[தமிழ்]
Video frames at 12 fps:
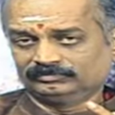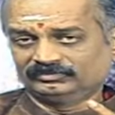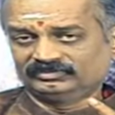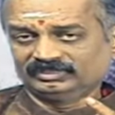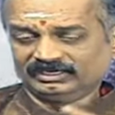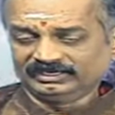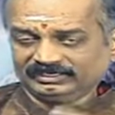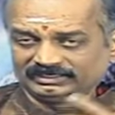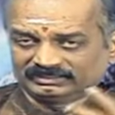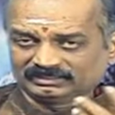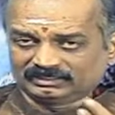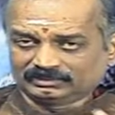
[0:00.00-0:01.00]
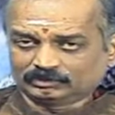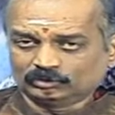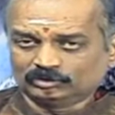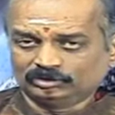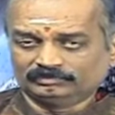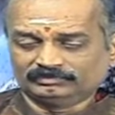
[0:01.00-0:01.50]
சில நேரத்தில்
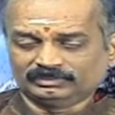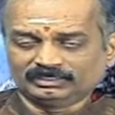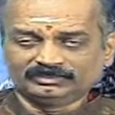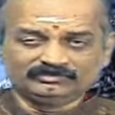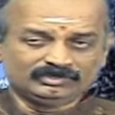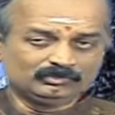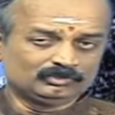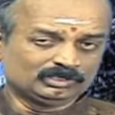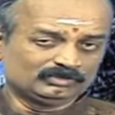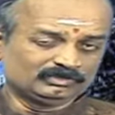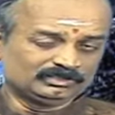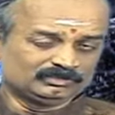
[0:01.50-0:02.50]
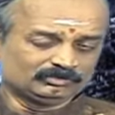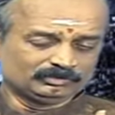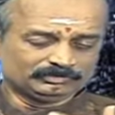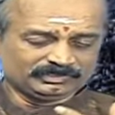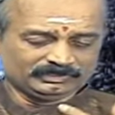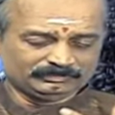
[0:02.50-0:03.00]
ஆட்கொள்ளும் அதுவே உங்களை வந்து
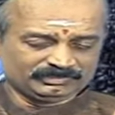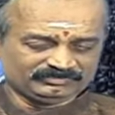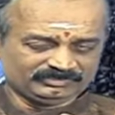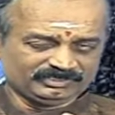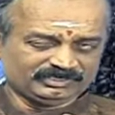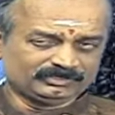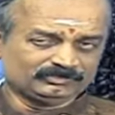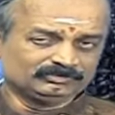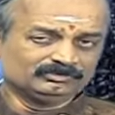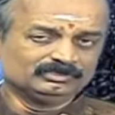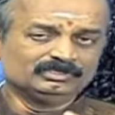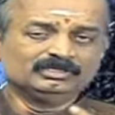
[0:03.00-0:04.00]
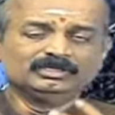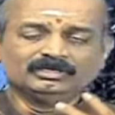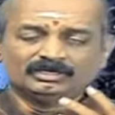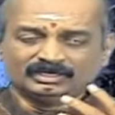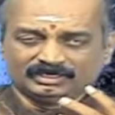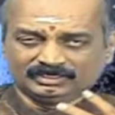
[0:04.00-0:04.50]
ஒரு பெரிய பிரச்சனையாயிடும்
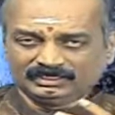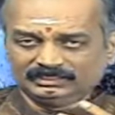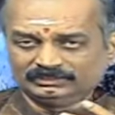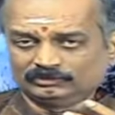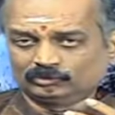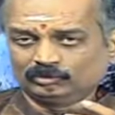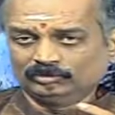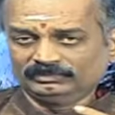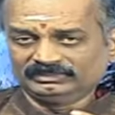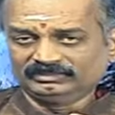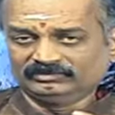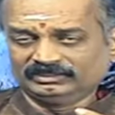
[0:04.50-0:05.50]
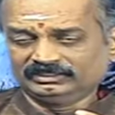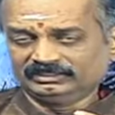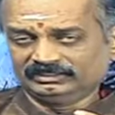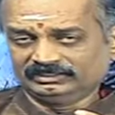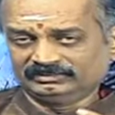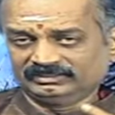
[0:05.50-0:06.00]
ஆனால் அந்த கோபத்தை வந்து
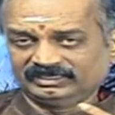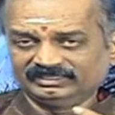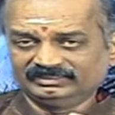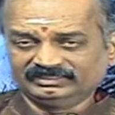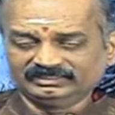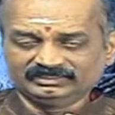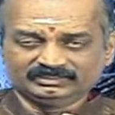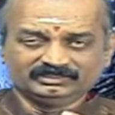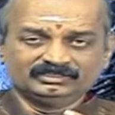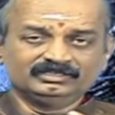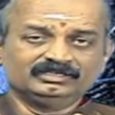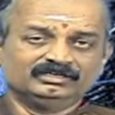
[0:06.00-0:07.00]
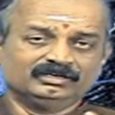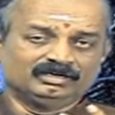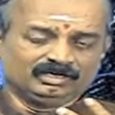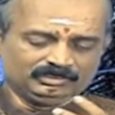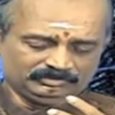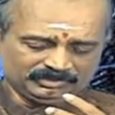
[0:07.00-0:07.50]
தனித்து
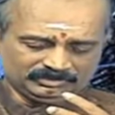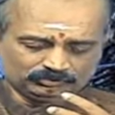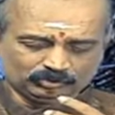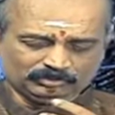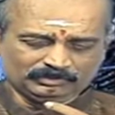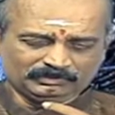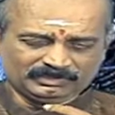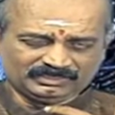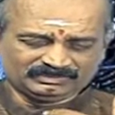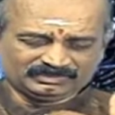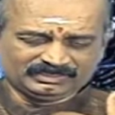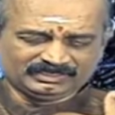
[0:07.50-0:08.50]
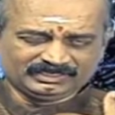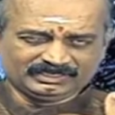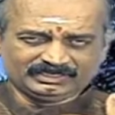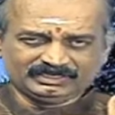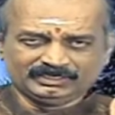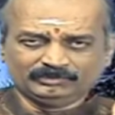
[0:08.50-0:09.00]
ஆம் நான் கோபமாகத்தான்
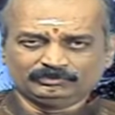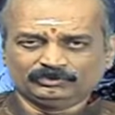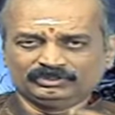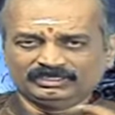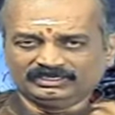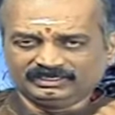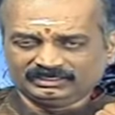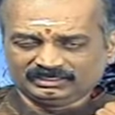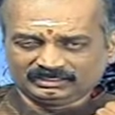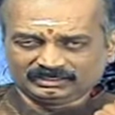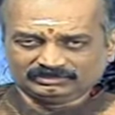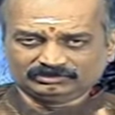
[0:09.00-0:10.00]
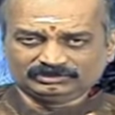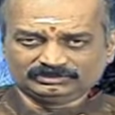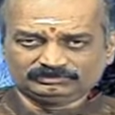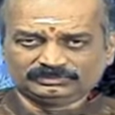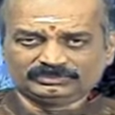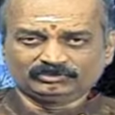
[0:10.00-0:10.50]
இருக்கிறேன் இப்பொழுது என்னை நான்
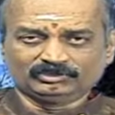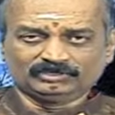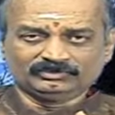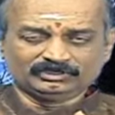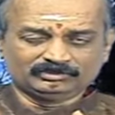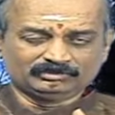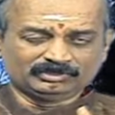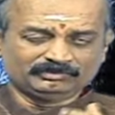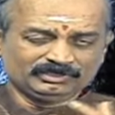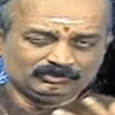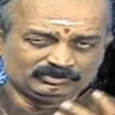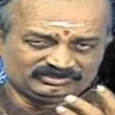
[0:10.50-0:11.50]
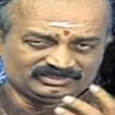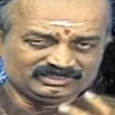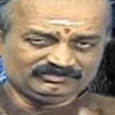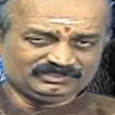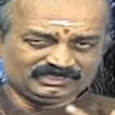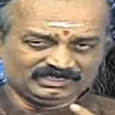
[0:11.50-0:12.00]
ஆசுவாசப்படுத்திக் கொள்ள வேண்டும் அப்படின்னு ஒரு
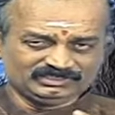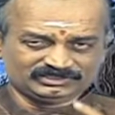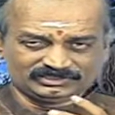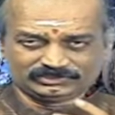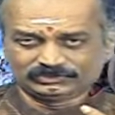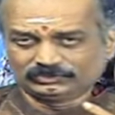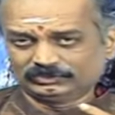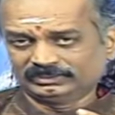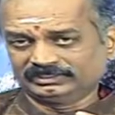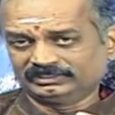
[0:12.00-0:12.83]
செல்ஃப் ரியலைசேஷனோட